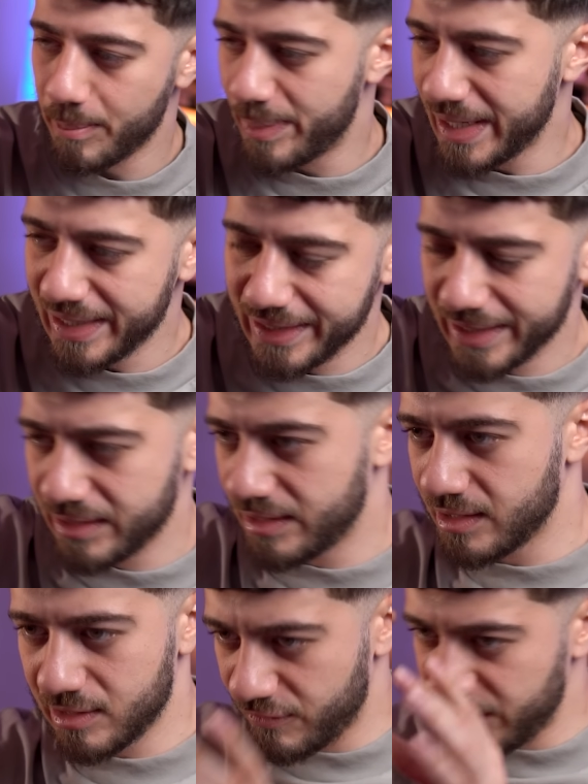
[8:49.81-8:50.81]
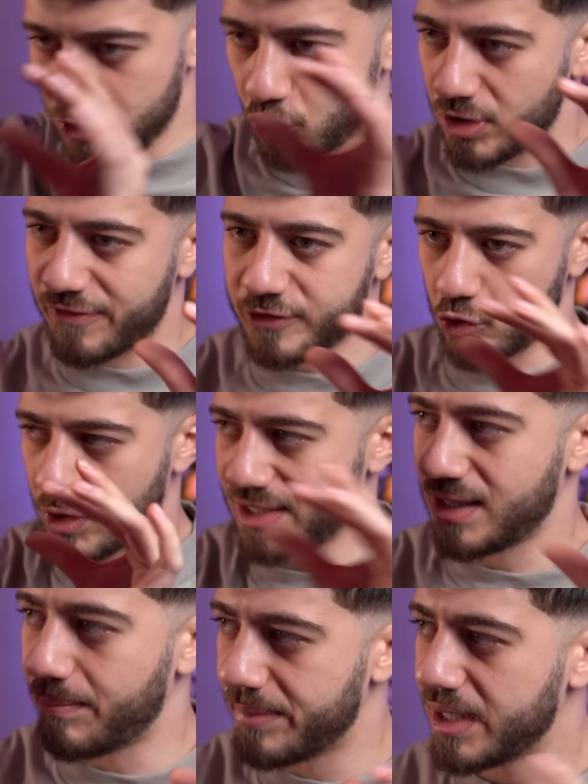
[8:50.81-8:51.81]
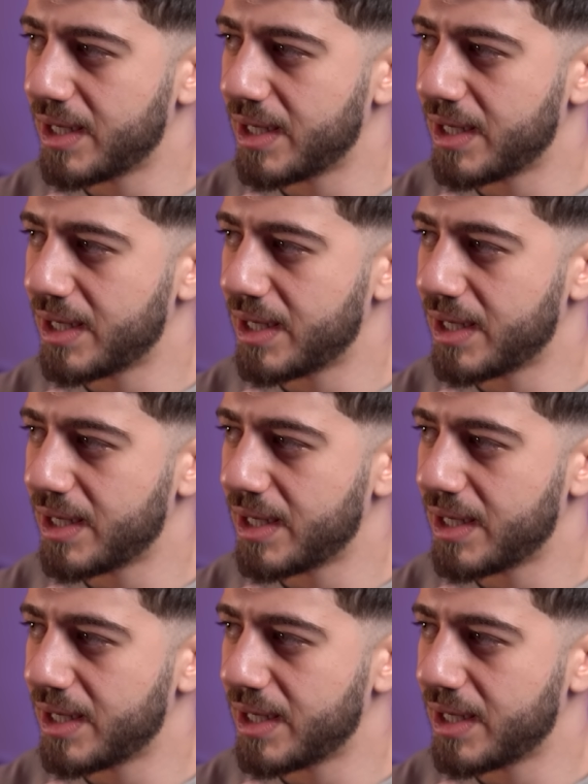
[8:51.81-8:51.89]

بالفيديو نفسه كتب